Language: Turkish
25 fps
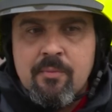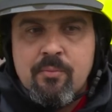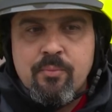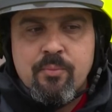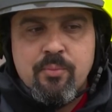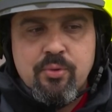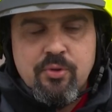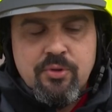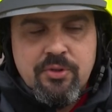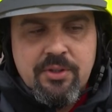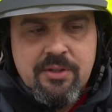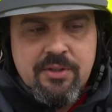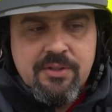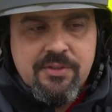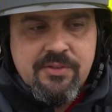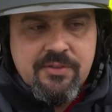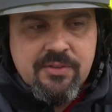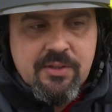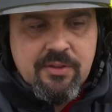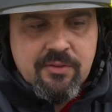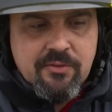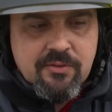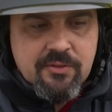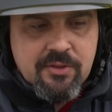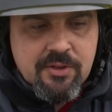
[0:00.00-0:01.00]
Burada
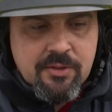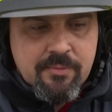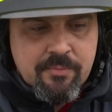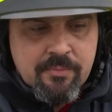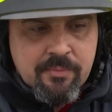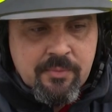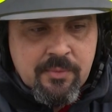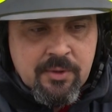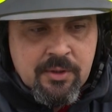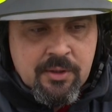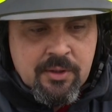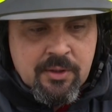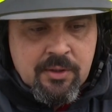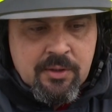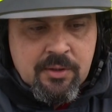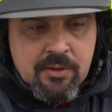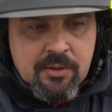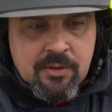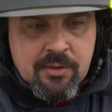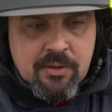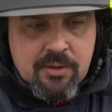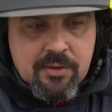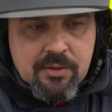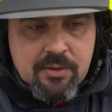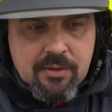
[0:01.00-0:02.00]
hissettiğim
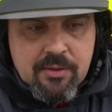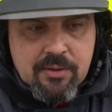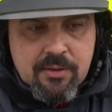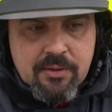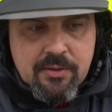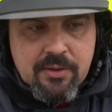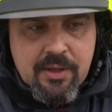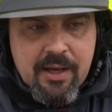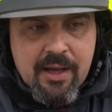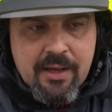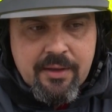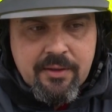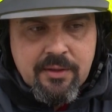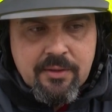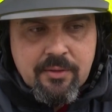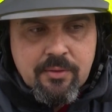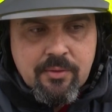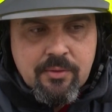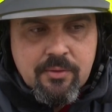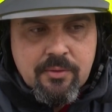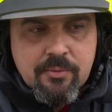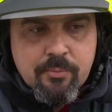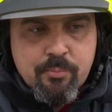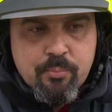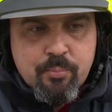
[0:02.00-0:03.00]
e, yani
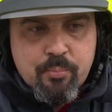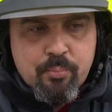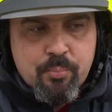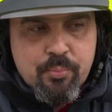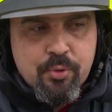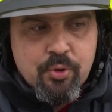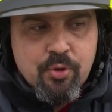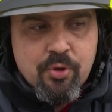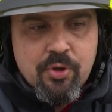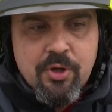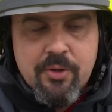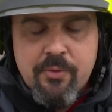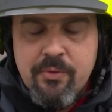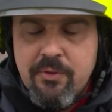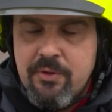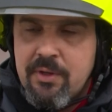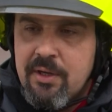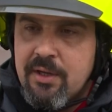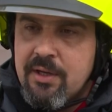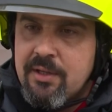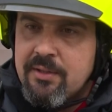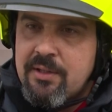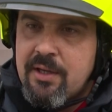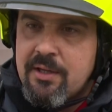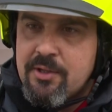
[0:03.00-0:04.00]
bu görevin
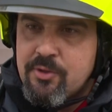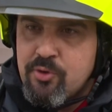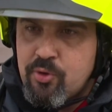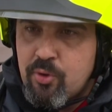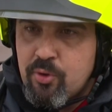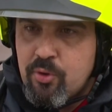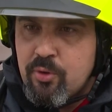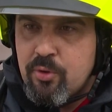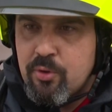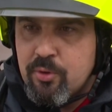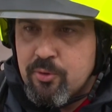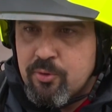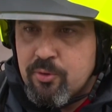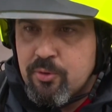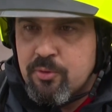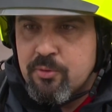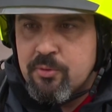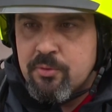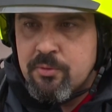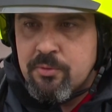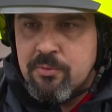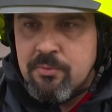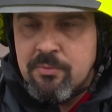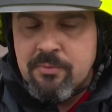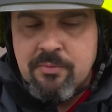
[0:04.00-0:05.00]
ne kadar zor
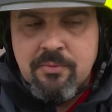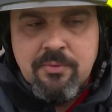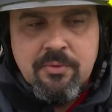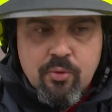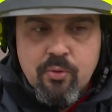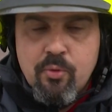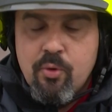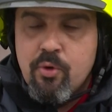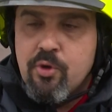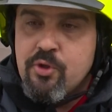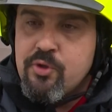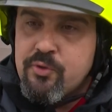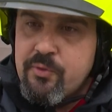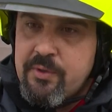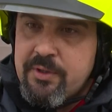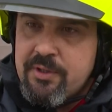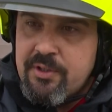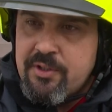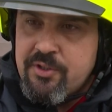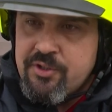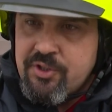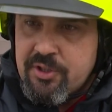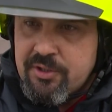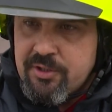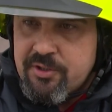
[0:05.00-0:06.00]
olduğunu,
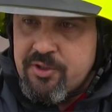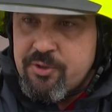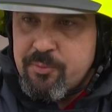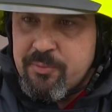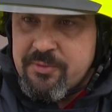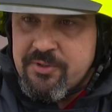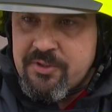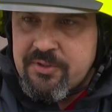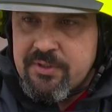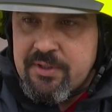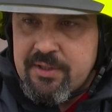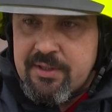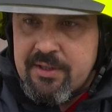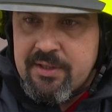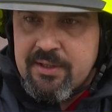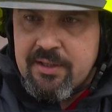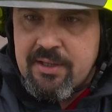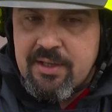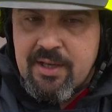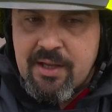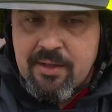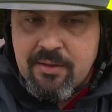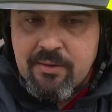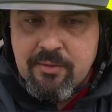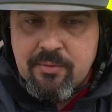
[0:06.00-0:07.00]
özverili çalışması
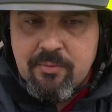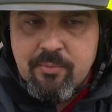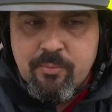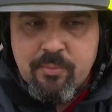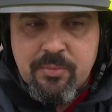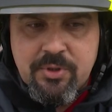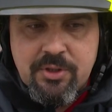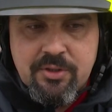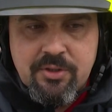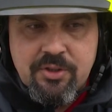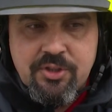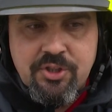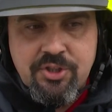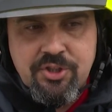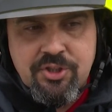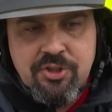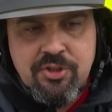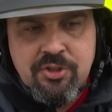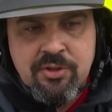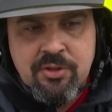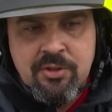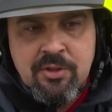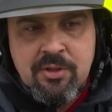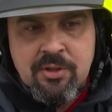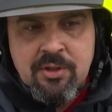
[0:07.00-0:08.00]
gereken bir
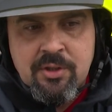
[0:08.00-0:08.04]
iş.